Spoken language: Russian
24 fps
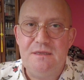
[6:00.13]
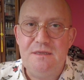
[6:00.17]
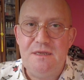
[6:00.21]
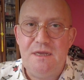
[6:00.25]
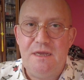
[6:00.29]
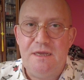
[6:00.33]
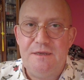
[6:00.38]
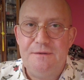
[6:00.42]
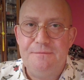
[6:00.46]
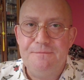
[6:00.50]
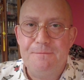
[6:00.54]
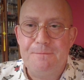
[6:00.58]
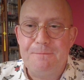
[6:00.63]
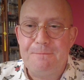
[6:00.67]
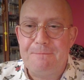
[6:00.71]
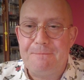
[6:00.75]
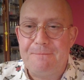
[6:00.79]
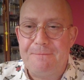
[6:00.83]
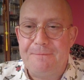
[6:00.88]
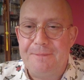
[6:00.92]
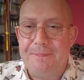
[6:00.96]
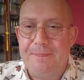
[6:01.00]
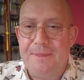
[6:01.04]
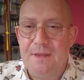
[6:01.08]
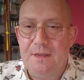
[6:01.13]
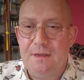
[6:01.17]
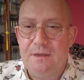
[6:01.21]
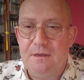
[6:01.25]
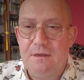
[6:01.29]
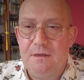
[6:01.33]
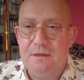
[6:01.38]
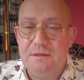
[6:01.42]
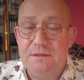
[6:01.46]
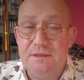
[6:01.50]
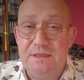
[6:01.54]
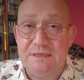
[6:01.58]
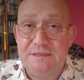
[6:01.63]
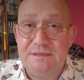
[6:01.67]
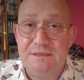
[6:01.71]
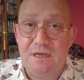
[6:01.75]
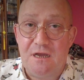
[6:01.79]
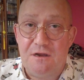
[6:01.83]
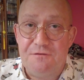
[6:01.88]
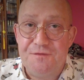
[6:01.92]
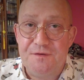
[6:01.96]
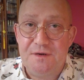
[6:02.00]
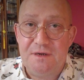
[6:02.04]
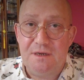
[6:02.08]
дней
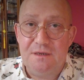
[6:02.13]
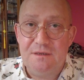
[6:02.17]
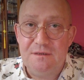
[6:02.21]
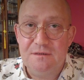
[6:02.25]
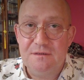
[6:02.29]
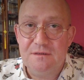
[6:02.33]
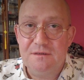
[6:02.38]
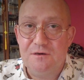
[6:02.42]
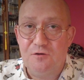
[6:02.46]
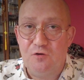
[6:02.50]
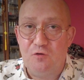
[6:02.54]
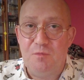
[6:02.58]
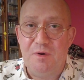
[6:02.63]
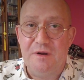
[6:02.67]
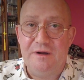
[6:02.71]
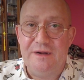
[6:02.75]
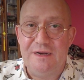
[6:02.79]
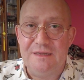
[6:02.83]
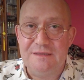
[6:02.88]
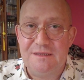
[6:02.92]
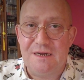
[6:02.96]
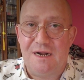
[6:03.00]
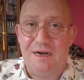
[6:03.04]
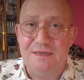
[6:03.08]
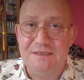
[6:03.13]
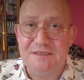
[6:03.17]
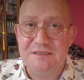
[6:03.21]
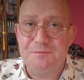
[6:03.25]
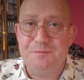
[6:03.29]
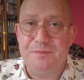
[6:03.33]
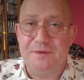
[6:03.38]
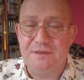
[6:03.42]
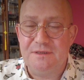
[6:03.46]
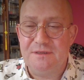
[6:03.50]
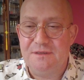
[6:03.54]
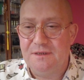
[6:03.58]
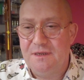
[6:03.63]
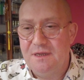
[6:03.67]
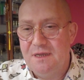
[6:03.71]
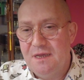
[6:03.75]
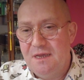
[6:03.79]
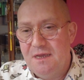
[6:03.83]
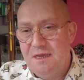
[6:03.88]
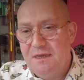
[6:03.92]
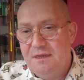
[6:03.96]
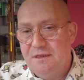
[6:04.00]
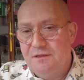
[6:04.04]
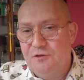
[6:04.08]
доставка, грубо говоря, транспорт.
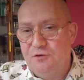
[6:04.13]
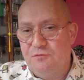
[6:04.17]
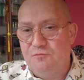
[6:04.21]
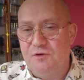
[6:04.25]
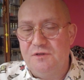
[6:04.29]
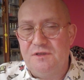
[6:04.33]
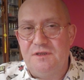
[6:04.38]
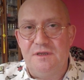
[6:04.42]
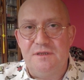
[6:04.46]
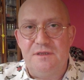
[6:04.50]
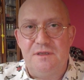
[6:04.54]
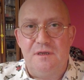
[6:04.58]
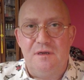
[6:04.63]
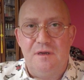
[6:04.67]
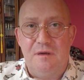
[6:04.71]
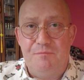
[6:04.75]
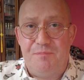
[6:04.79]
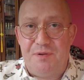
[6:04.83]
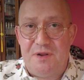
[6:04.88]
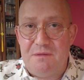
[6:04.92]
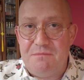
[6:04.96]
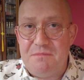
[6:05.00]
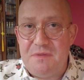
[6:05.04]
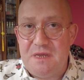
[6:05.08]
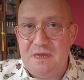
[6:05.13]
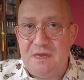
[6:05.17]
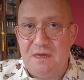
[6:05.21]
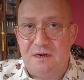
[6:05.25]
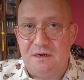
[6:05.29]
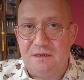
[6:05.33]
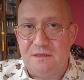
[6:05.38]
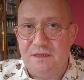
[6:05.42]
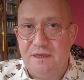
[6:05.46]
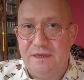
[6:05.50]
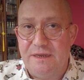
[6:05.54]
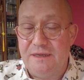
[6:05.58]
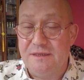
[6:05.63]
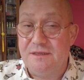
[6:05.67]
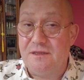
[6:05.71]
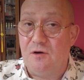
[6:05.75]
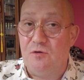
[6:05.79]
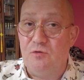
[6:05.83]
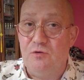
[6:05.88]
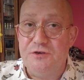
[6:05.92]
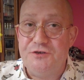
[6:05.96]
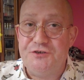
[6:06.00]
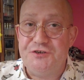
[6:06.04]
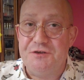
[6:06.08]
Ну вот это примерно, это
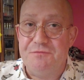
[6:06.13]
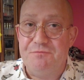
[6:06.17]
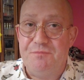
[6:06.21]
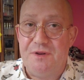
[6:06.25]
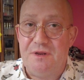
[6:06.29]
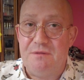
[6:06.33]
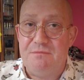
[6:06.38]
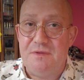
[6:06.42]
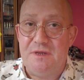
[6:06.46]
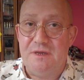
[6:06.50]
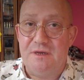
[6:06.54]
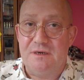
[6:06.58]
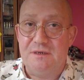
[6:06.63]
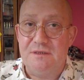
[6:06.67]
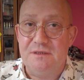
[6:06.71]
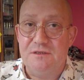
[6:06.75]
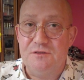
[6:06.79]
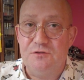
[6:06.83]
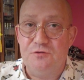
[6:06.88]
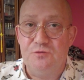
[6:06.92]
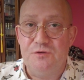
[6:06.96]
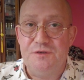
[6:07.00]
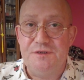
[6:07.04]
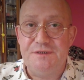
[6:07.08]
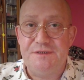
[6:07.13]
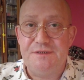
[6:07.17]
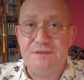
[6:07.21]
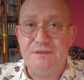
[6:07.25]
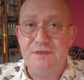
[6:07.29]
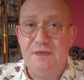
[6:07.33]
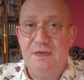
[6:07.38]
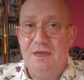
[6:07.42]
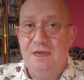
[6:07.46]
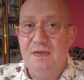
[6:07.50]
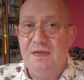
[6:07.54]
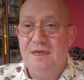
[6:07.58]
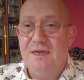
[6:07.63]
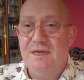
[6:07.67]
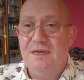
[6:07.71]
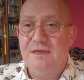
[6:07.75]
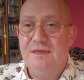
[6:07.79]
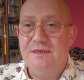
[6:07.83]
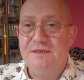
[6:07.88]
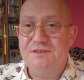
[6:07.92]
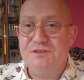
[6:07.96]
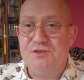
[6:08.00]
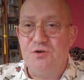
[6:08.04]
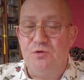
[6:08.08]
очень примерно. То есть
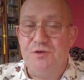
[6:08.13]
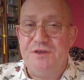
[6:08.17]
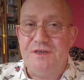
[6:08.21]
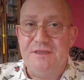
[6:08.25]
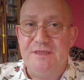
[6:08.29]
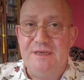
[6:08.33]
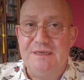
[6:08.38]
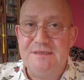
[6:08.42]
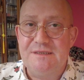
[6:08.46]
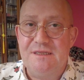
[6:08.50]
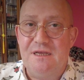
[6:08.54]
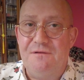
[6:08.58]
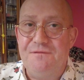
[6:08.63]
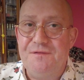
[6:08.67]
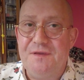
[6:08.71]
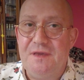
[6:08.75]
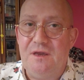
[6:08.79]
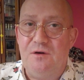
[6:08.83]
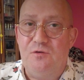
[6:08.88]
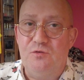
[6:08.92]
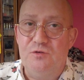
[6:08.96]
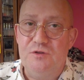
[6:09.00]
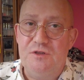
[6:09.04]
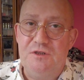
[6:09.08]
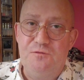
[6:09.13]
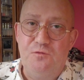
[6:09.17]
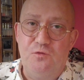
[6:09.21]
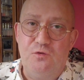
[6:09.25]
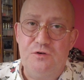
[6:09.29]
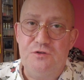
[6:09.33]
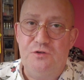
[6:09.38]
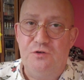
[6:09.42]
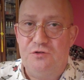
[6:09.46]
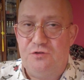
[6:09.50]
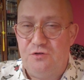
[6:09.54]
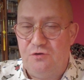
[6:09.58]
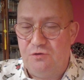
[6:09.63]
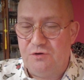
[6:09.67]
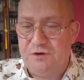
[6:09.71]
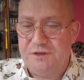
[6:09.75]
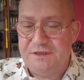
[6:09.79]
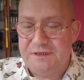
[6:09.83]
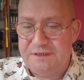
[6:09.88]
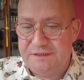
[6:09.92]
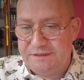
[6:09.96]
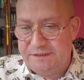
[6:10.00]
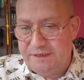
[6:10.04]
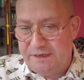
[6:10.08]
сроки доставки от двух до трех
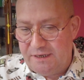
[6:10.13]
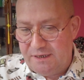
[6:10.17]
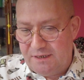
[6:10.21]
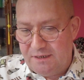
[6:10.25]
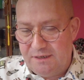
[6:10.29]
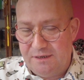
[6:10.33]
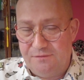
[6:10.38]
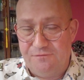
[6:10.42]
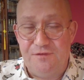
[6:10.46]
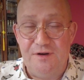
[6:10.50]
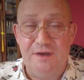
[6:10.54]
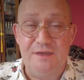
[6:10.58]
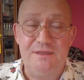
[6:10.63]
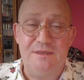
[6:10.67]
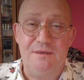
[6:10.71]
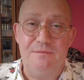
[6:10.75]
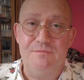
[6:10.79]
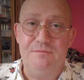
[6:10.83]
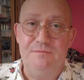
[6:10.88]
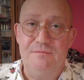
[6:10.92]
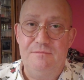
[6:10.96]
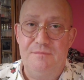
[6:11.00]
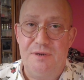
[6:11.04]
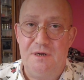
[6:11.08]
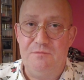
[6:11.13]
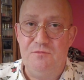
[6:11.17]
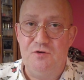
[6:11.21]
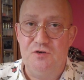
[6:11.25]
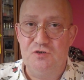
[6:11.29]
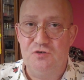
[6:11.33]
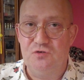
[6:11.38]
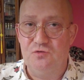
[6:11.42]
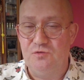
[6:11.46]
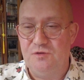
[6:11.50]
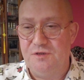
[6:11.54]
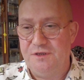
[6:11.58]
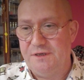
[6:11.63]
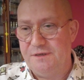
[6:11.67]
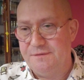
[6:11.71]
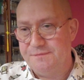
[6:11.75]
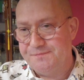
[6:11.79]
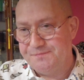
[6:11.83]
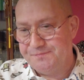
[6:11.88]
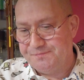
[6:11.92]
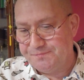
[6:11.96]
недель в этом промежутке